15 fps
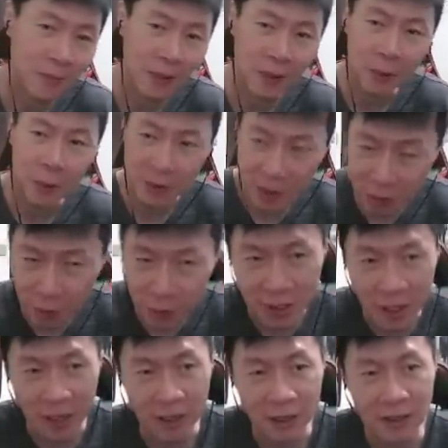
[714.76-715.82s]
我继续
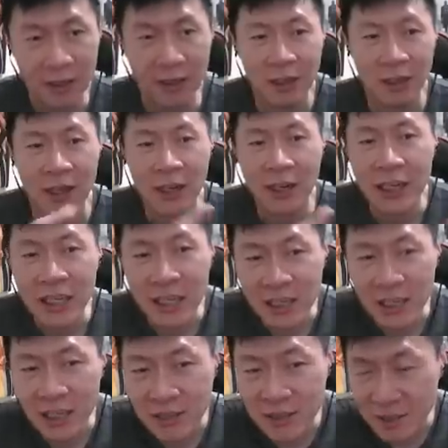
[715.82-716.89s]
讲，理
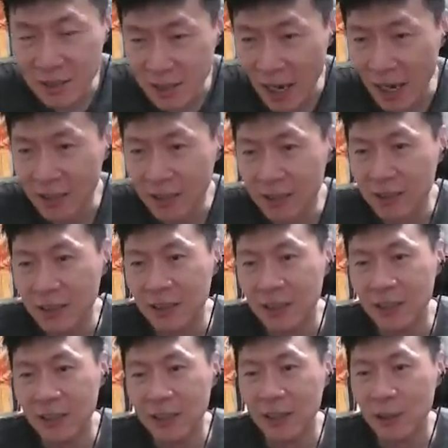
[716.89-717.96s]
念是假的，
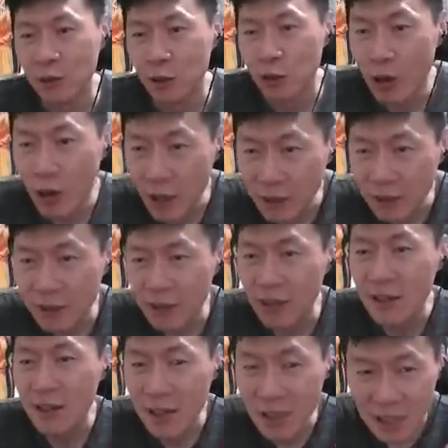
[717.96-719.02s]
权
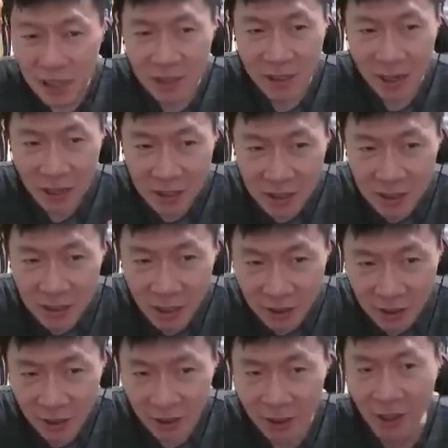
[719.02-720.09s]
跟利才是
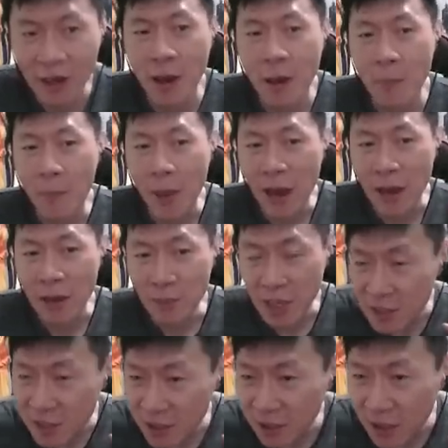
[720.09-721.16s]
真的。摆
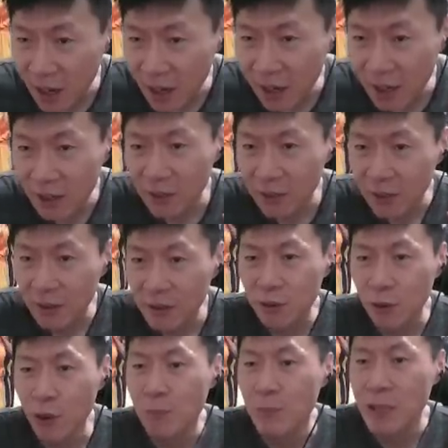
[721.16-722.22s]
民进党，
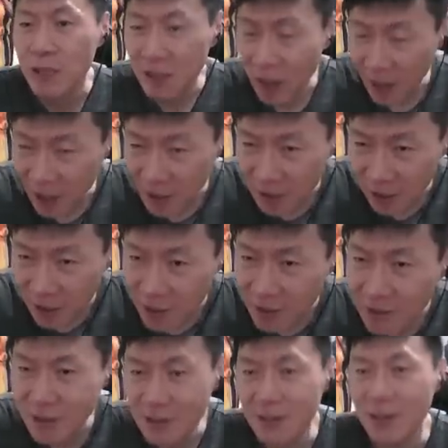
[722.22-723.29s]
对民进党来讲也
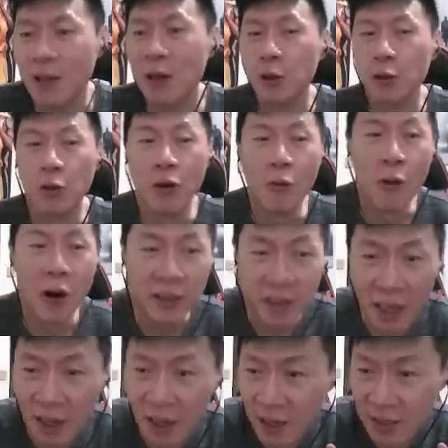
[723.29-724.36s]
是，对王
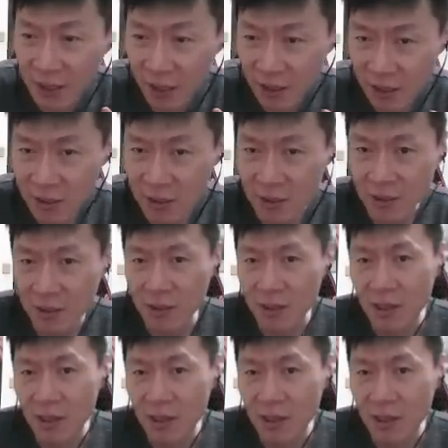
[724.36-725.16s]
丹来讲也是。